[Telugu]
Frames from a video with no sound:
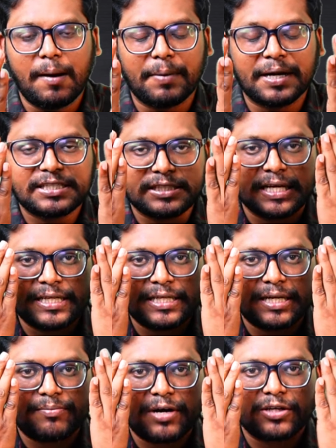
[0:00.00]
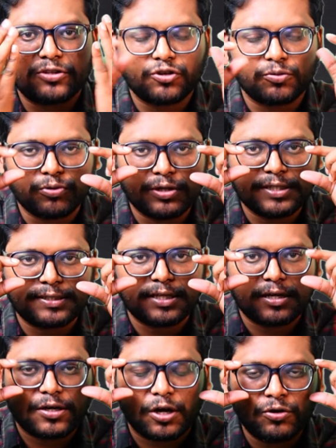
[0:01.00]
మన శరీర భాగంతో పోలిస్తే
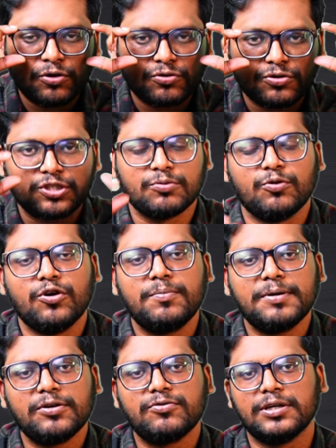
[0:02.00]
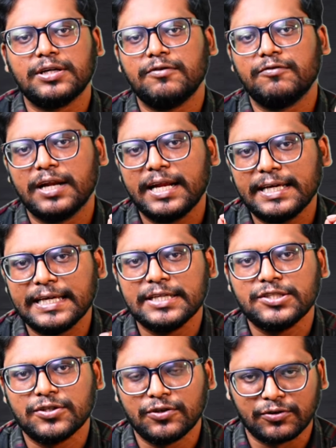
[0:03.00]
కళ్ళు కొంచెం లోపలికి ఉండడం వల్ల ఏం
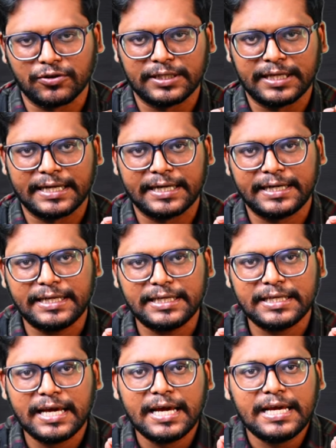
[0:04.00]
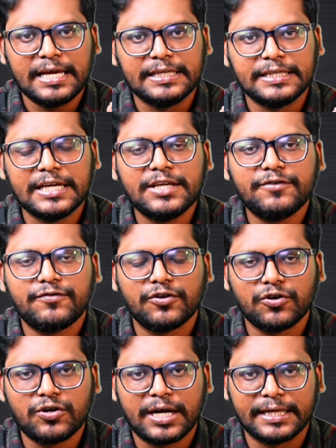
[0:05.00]
జరుగుతుంది అని అంటే ఎయిర్
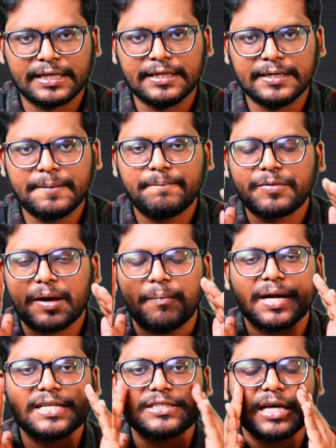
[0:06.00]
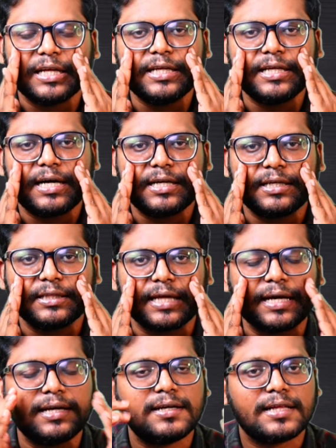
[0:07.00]
ఫ్లో అనేది మన శరీరానికి
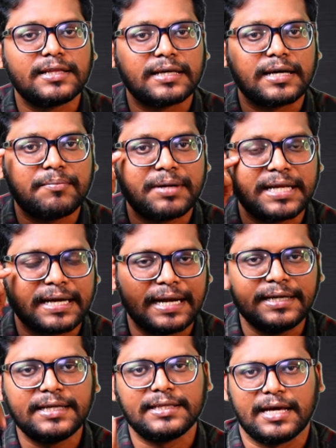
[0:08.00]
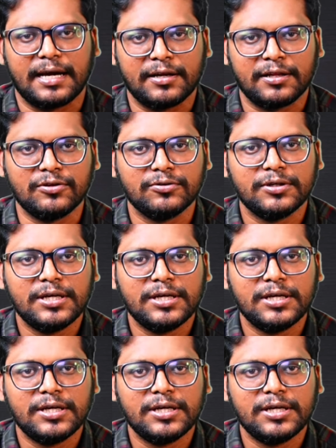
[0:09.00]
తగిలినంతగా మన కంటికి తగలదు